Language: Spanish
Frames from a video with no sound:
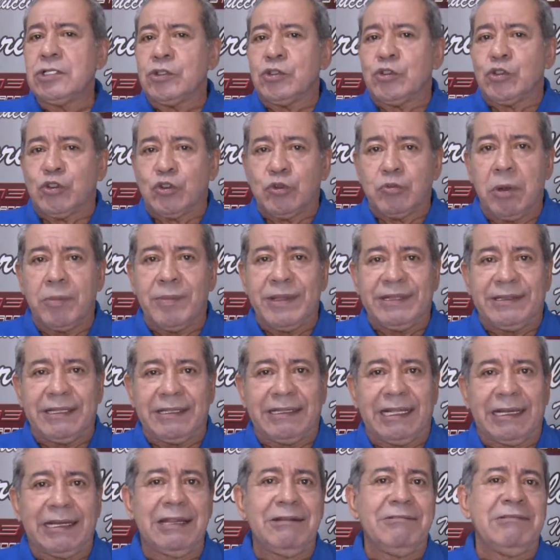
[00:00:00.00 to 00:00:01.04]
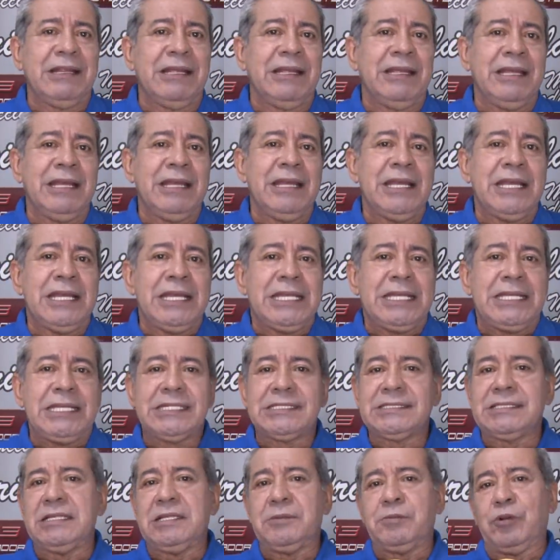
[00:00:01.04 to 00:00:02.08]
sumamente terrible. Y
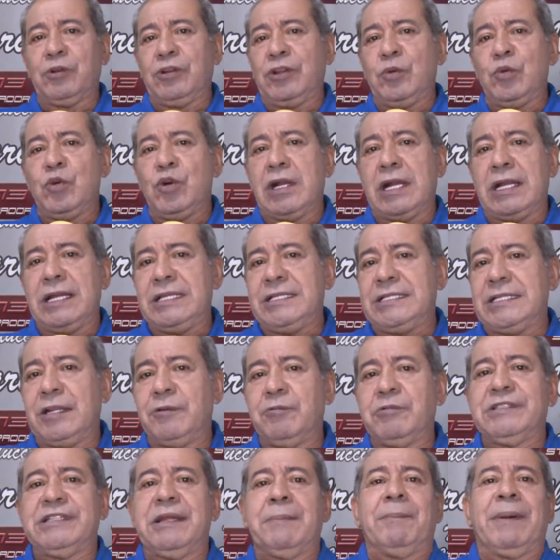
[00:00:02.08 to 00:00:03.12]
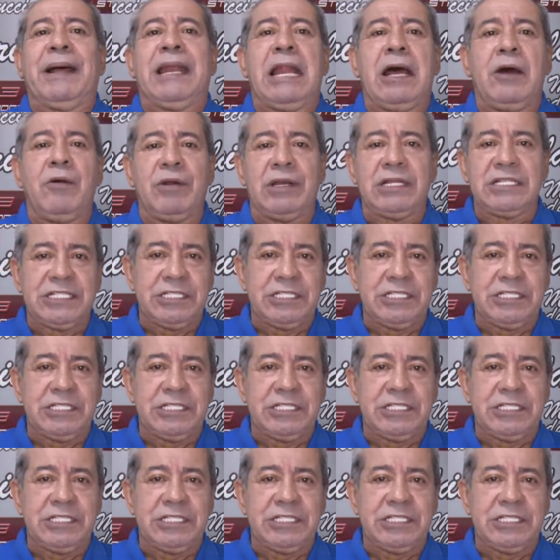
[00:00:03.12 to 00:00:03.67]
este Deportivo Cali ya no es de palabras,